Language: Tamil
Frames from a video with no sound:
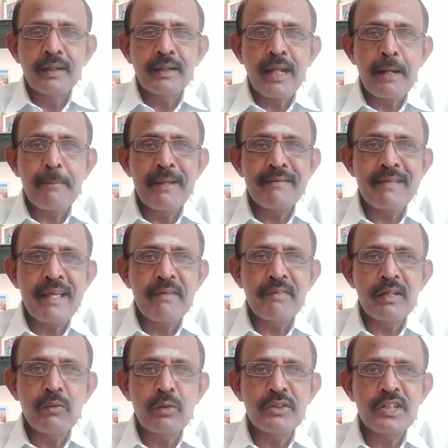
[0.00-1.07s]
நன்மை
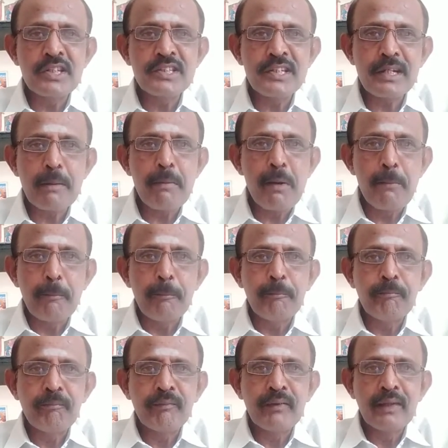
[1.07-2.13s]
செய்வது கொஞ்சம் சிரமம்
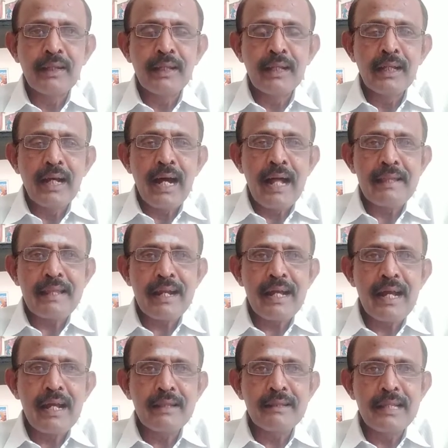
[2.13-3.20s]

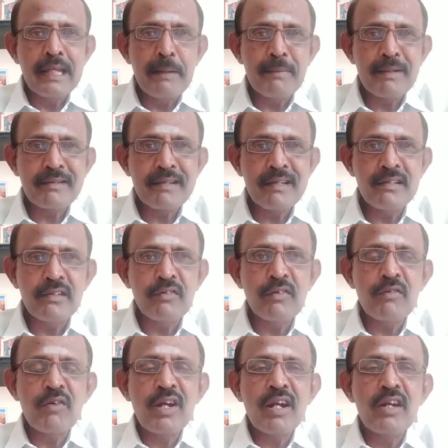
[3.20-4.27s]
அதற்காக தீமை செஞ்சு
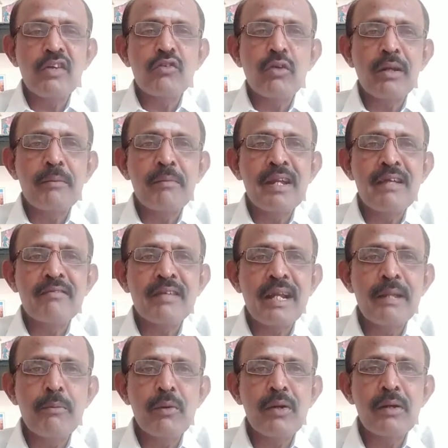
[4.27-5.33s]
விடுவார் என்று சொல்ல முடியலை
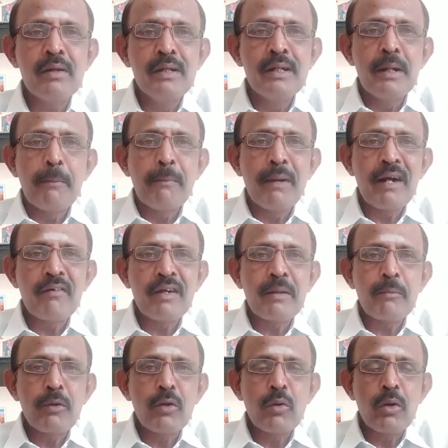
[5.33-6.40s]
சனி பகவானை
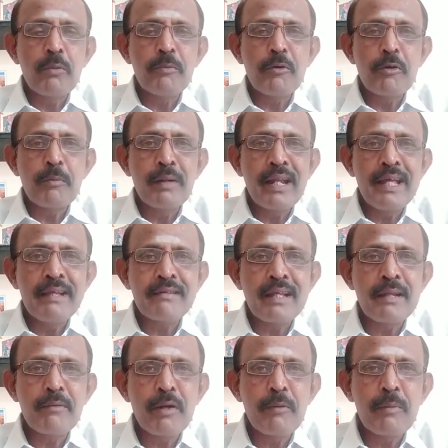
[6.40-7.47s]
போல் கொடுப்பவரும் இல்லை
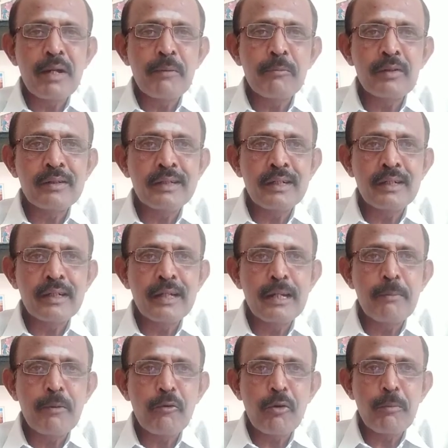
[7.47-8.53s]
சனி பகவானை போல்
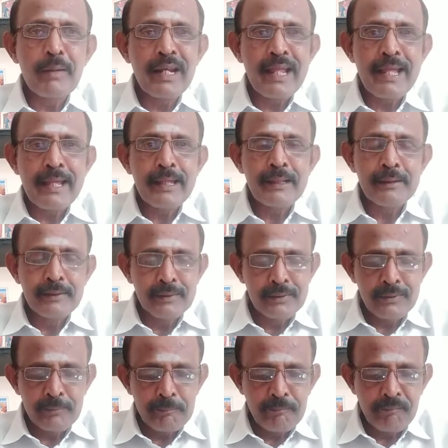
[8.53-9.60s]
கெடுப்பவரும் இல்லை
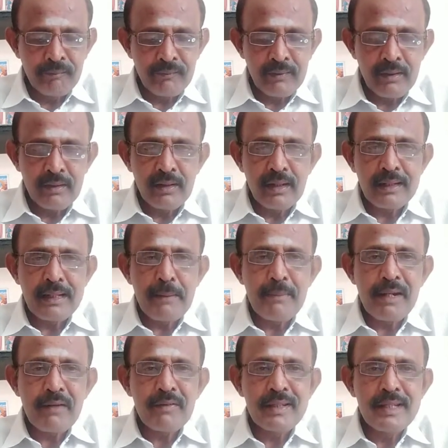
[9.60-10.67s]
அதே
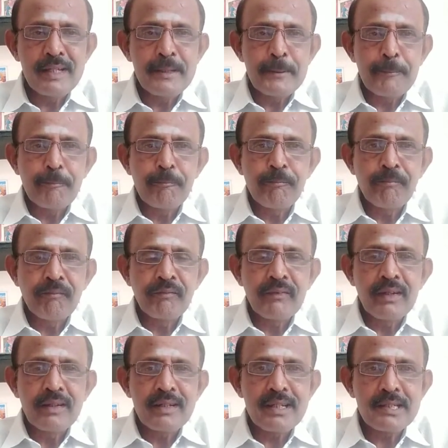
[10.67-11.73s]
மாதிரி வந்து
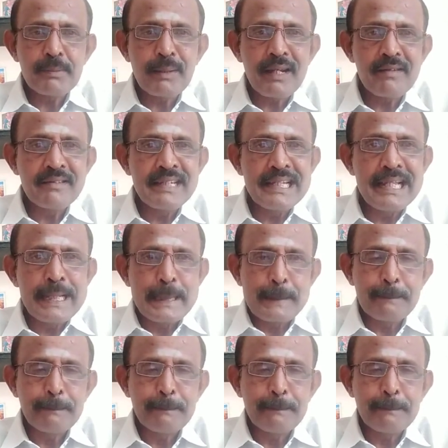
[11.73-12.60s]
ரிஷபராசியிலே